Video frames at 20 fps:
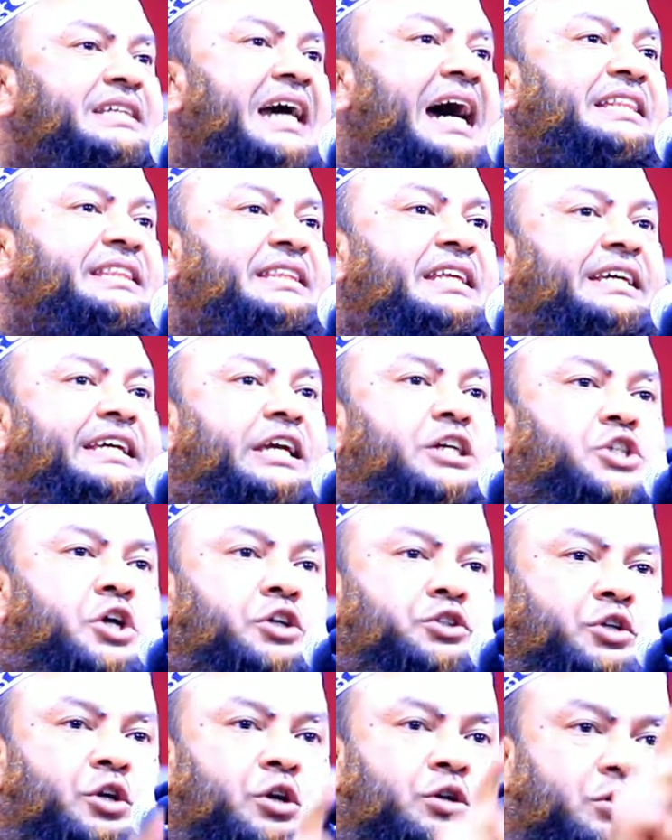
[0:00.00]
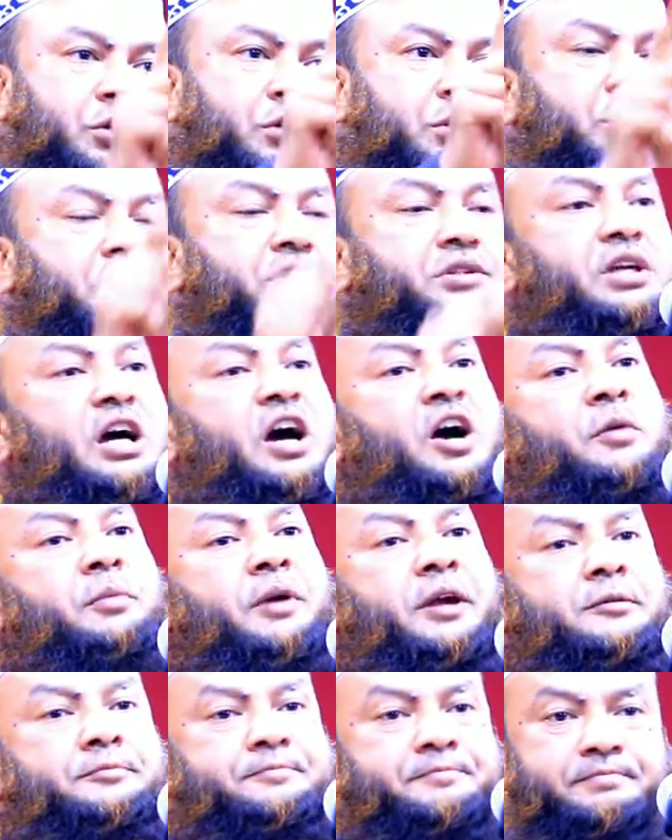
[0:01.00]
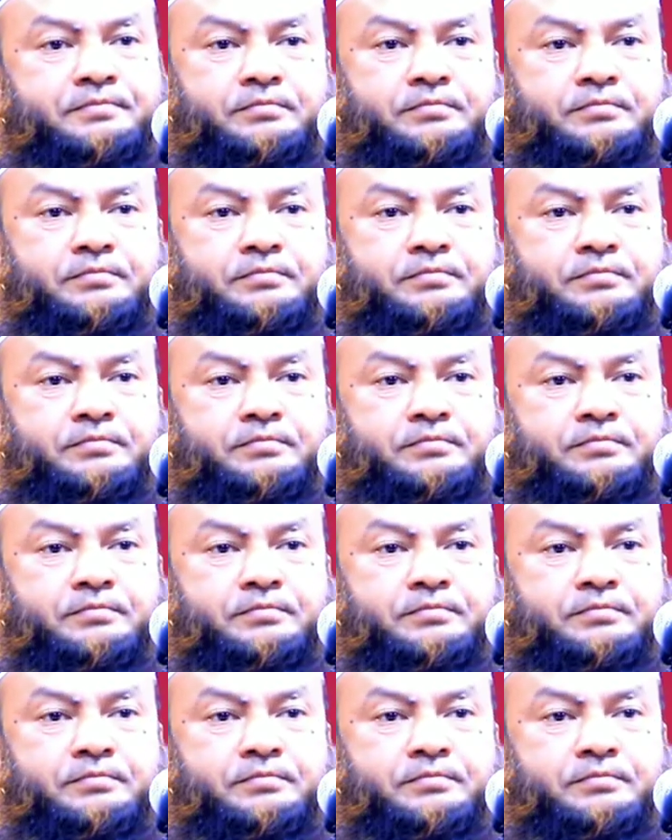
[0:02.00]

জাতিকে সতর্ক করতে হবে